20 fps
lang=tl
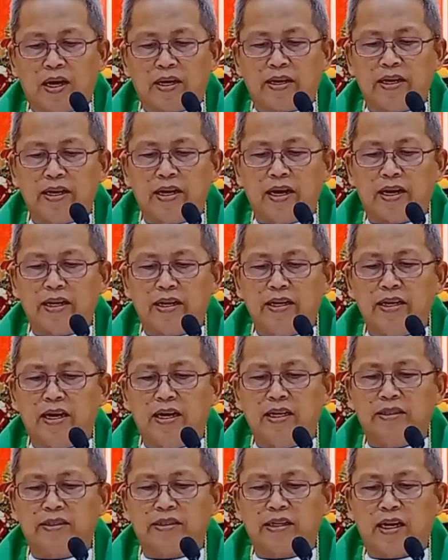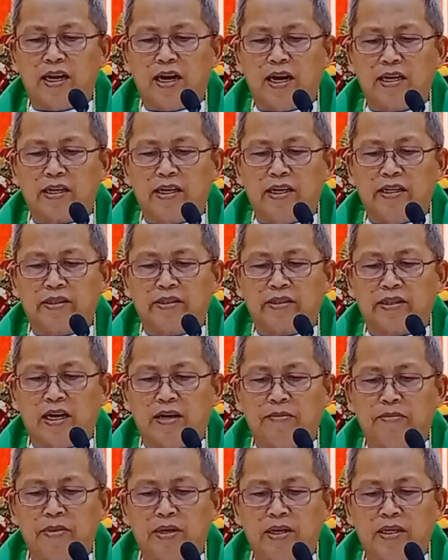Ang gingharian sa langit
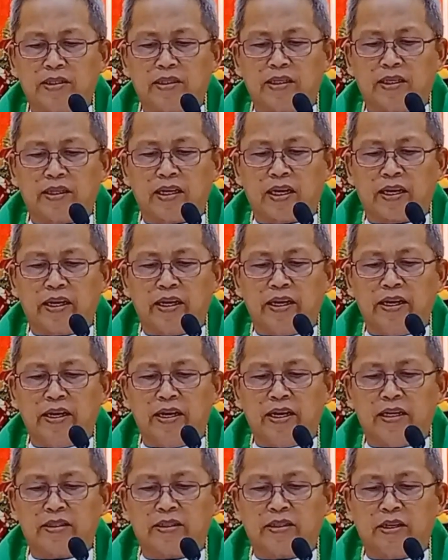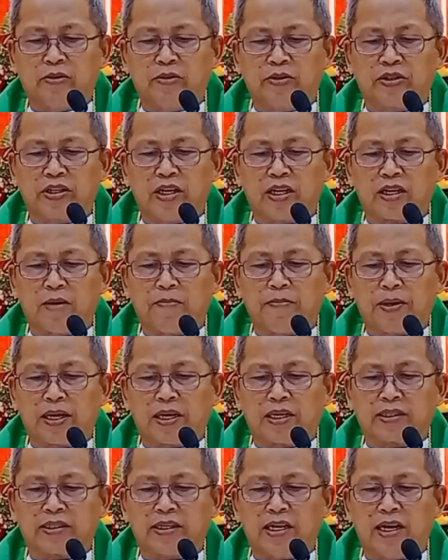sama sa tagiya sa usa ka
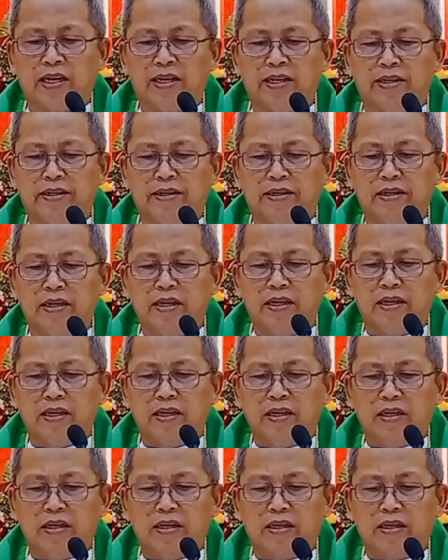parasan